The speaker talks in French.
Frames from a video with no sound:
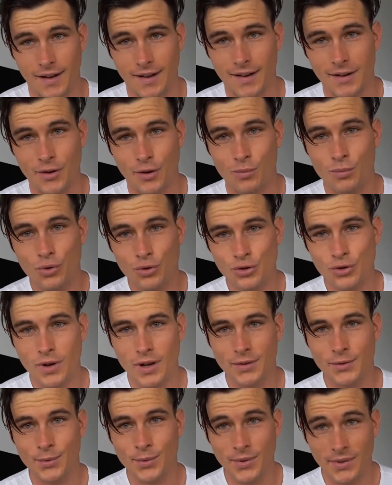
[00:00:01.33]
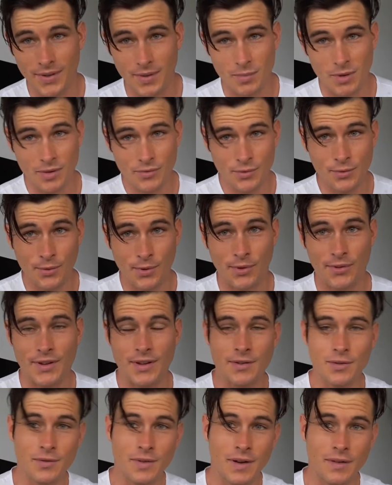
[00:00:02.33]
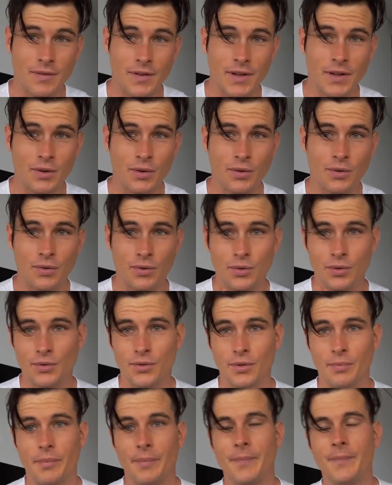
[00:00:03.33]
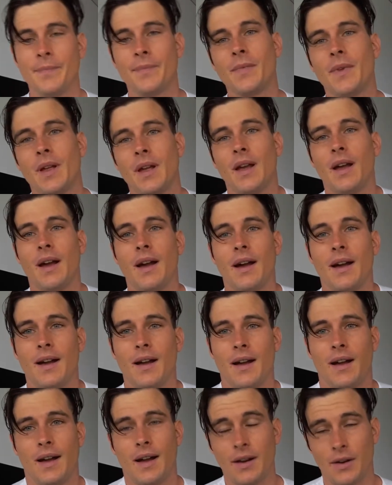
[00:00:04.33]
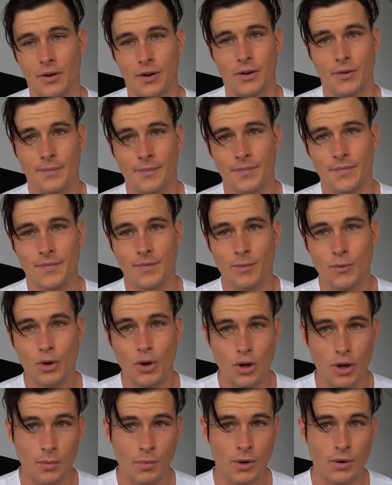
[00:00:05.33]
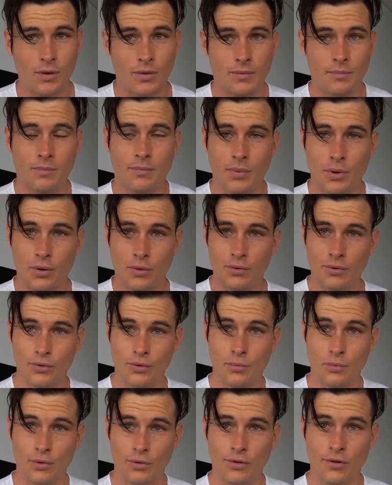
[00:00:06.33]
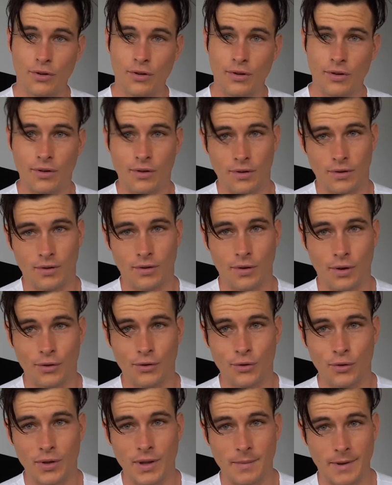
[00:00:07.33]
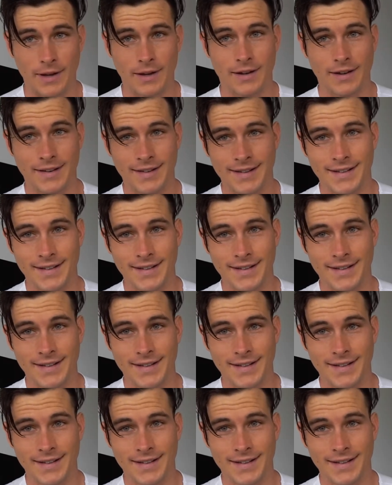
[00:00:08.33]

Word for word: Alors bonjour à tous et bienvenue sur cette nouvelle vidéo YouTube. Alors, comment prendre du muscle lorsqu'on est maigre